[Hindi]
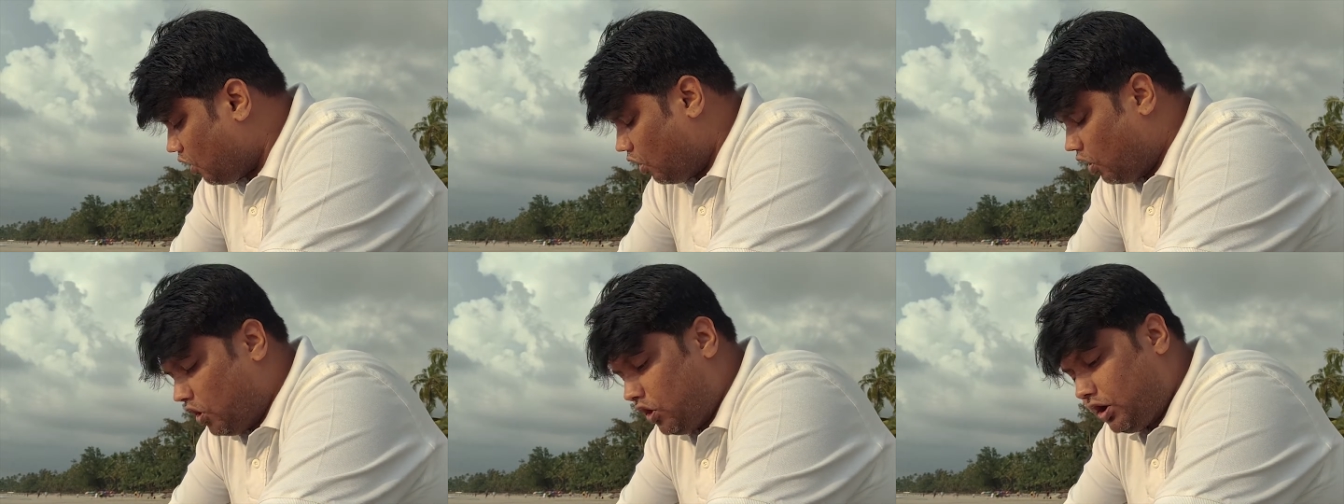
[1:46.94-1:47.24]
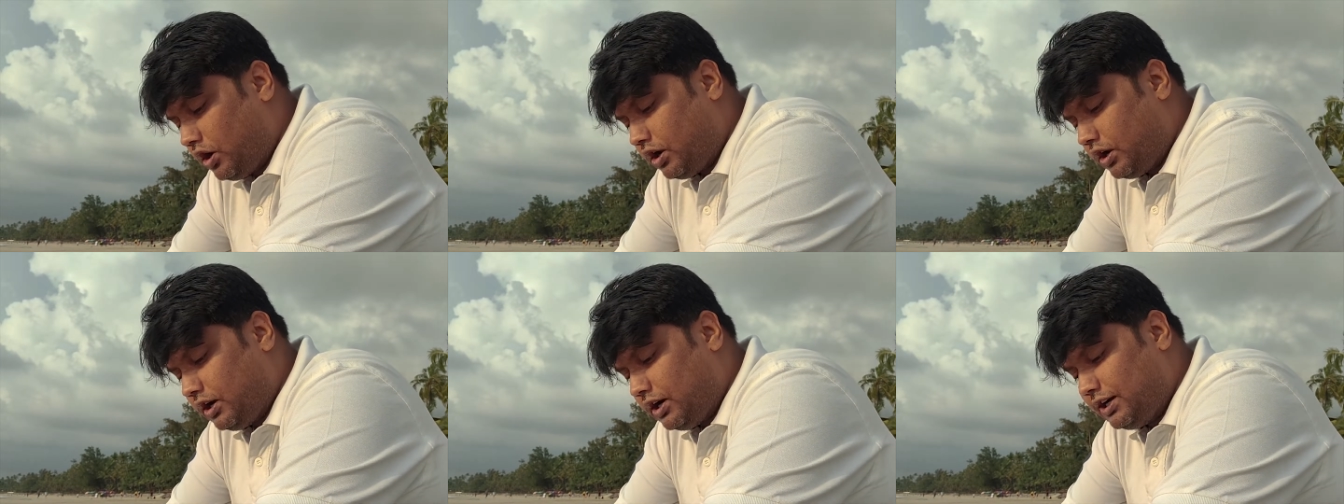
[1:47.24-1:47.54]

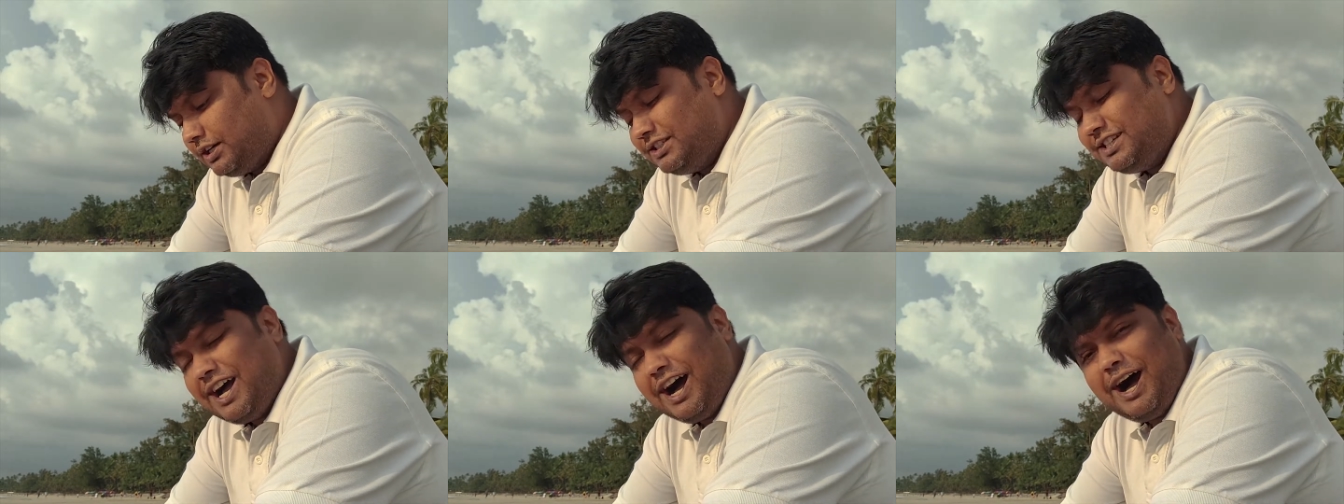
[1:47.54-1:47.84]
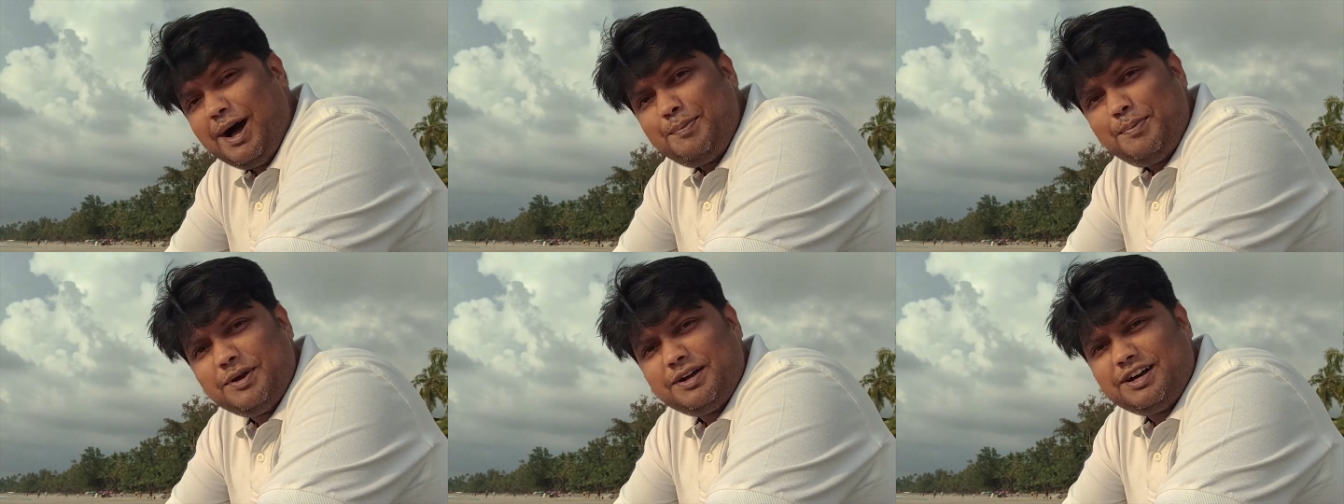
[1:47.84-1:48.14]
और
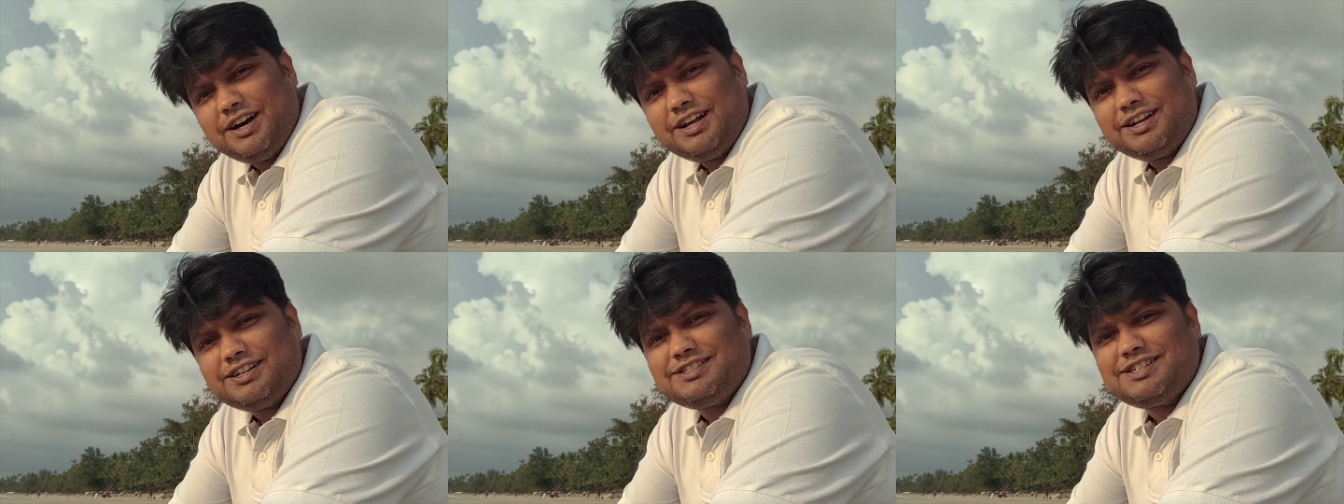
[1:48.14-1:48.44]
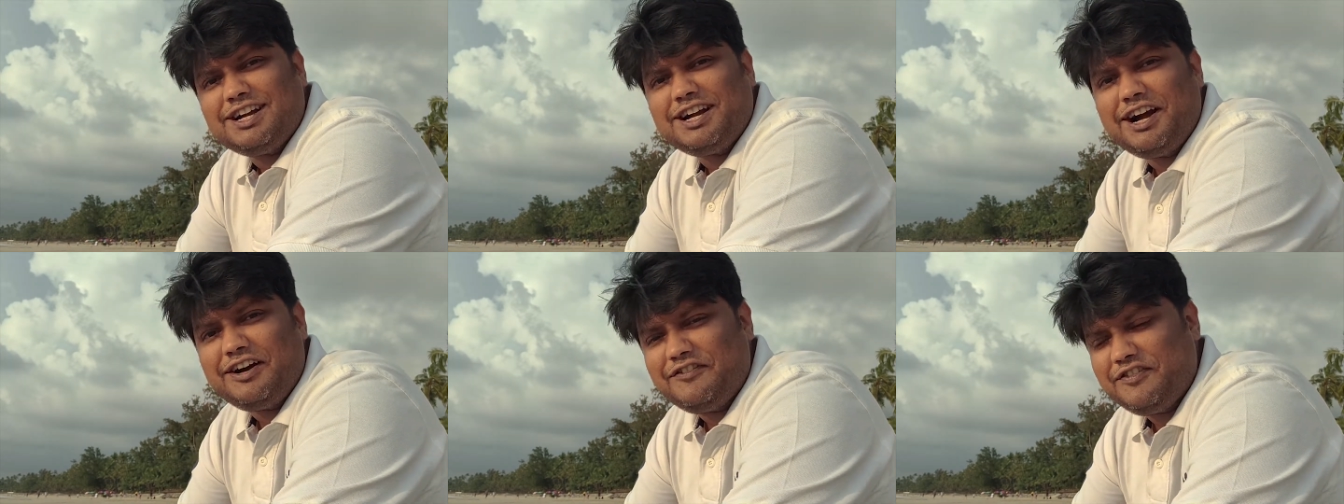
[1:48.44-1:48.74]
यहाँ पे
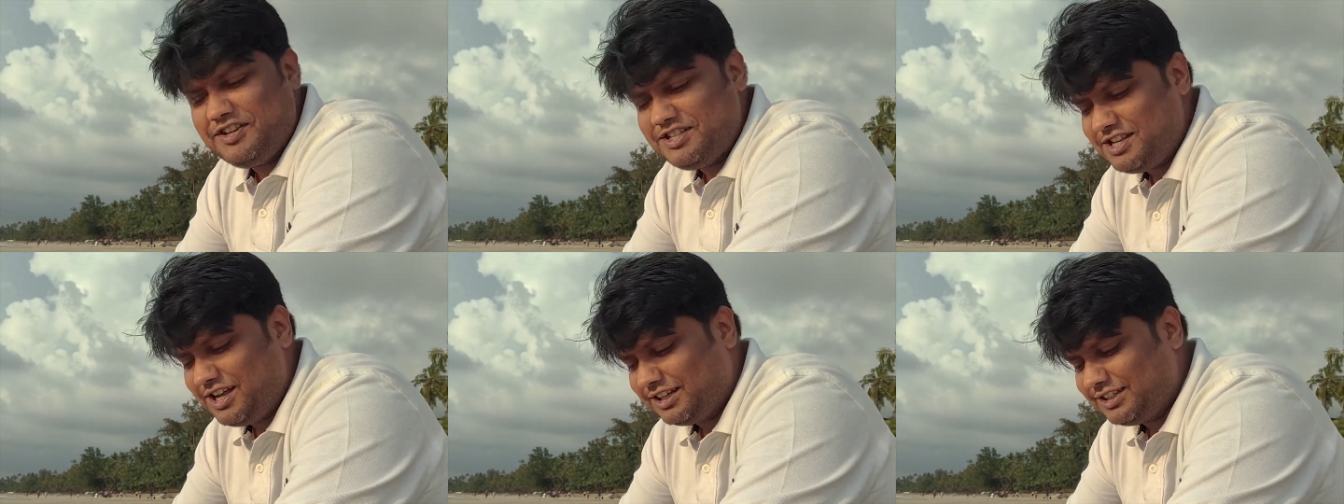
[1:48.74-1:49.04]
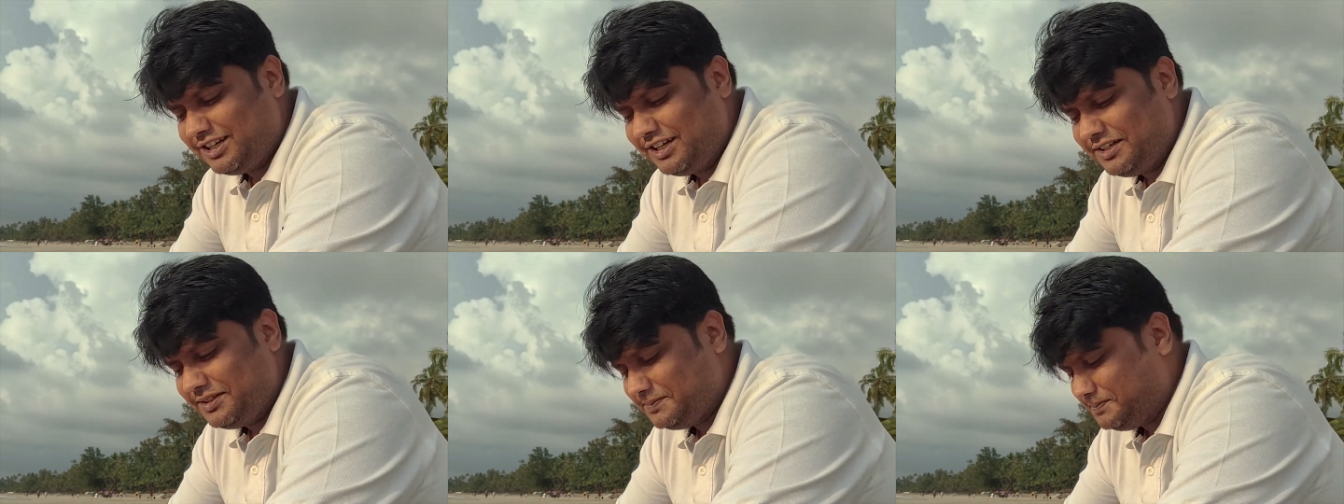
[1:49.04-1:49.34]
खर्चा काफ़ी
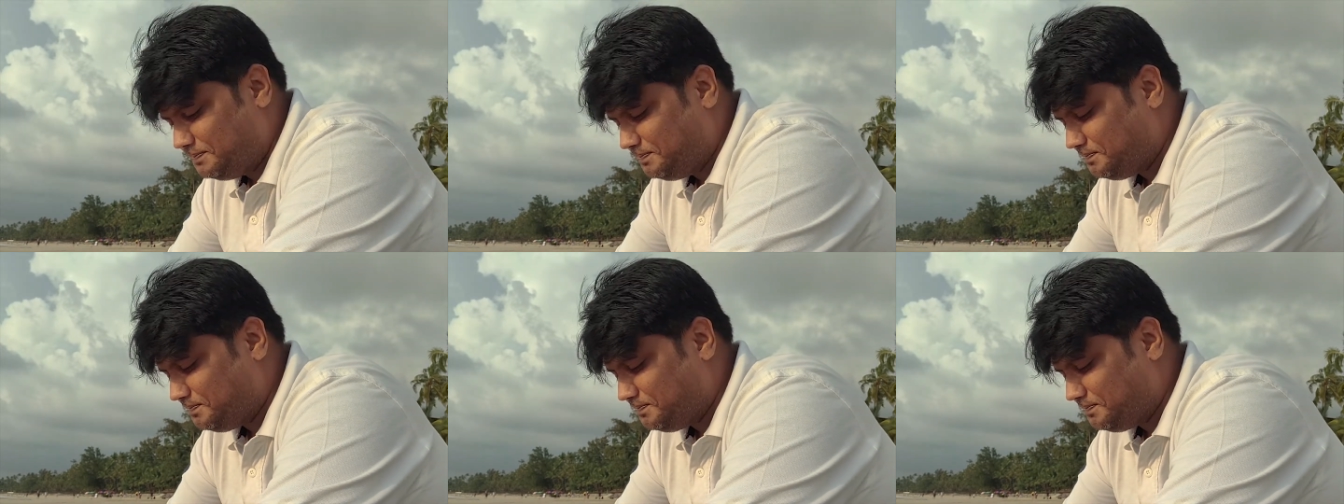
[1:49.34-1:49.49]
ज़्यादा है